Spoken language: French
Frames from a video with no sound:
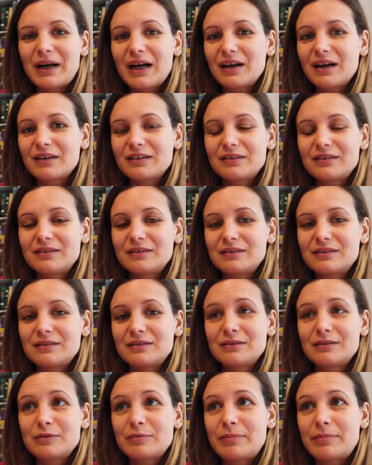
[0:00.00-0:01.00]
par,
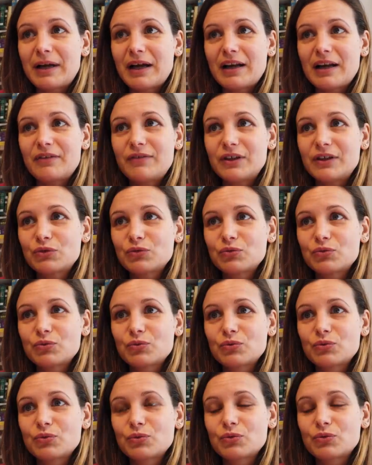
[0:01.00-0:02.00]
par la façon
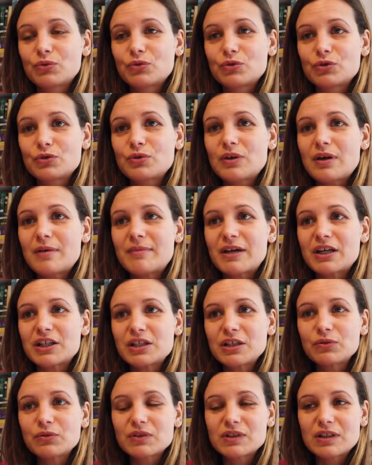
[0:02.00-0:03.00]
dont, dont, ce jeu a
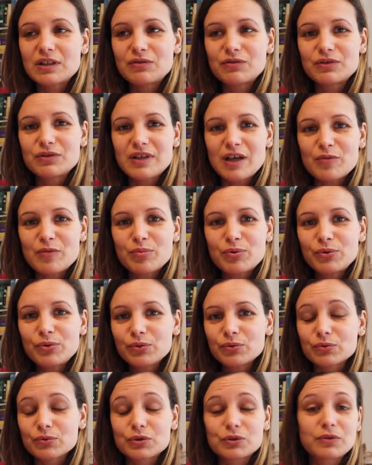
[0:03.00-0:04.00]
marché, dont il vous a
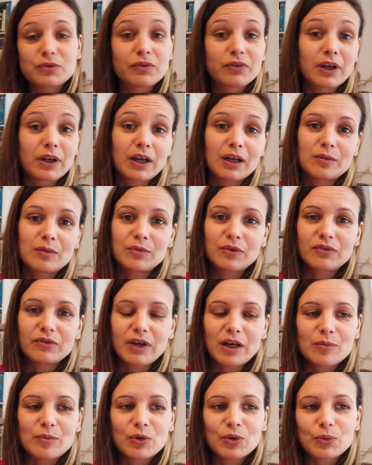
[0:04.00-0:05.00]
plu. Donc, je suis vraiment,
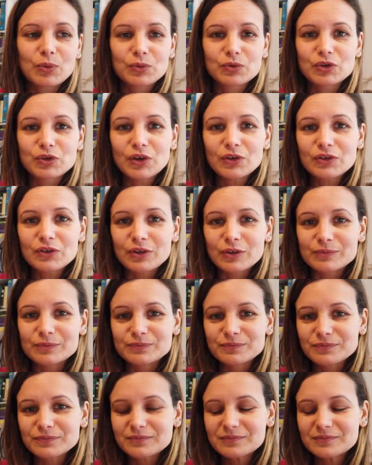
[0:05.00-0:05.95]
vraiment contente.